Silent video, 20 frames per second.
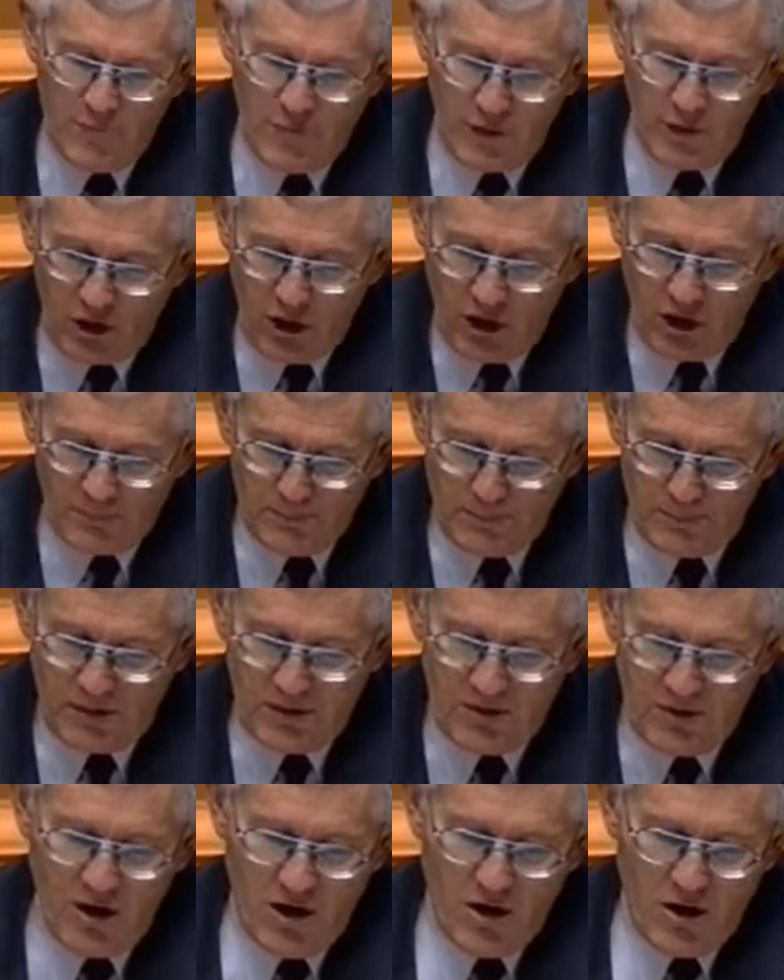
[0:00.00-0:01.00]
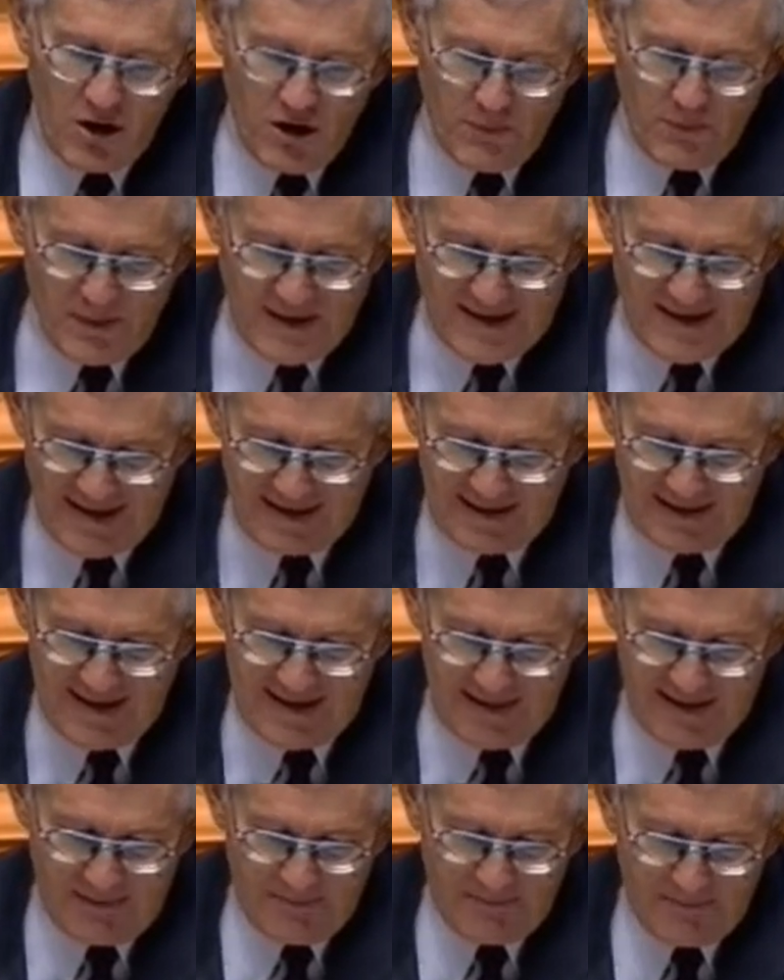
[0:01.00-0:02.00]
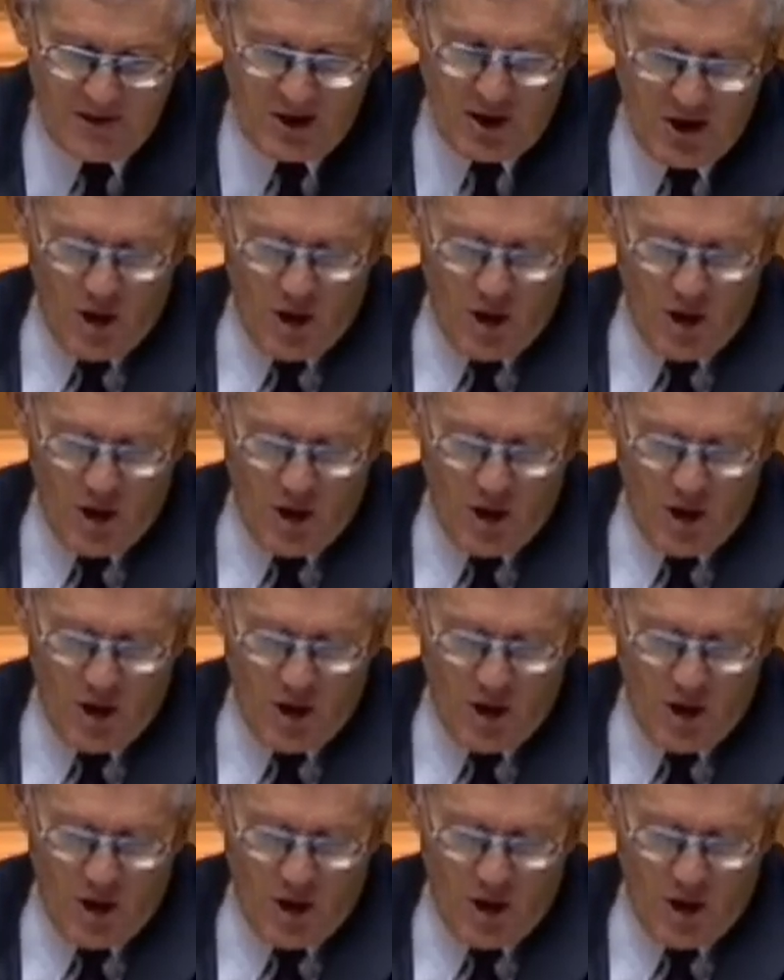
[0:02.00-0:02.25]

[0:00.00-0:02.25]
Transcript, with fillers: verkörpern, repräsentieren.